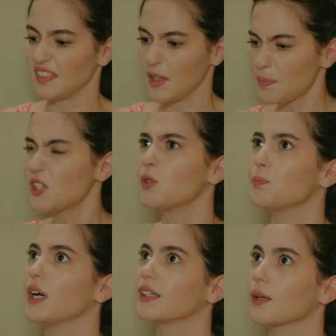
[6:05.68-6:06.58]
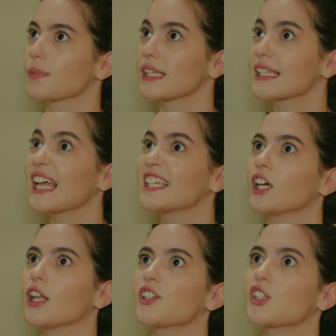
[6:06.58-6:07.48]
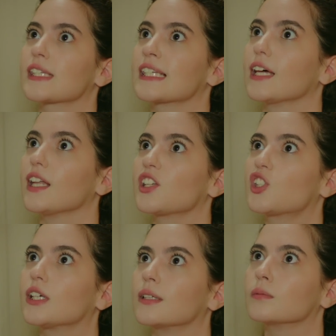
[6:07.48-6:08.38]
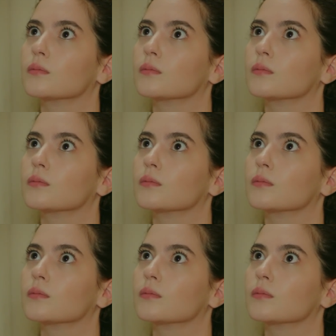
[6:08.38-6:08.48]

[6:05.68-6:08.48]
ne biçim bir adamsın? Sen yalancısın, yalancı.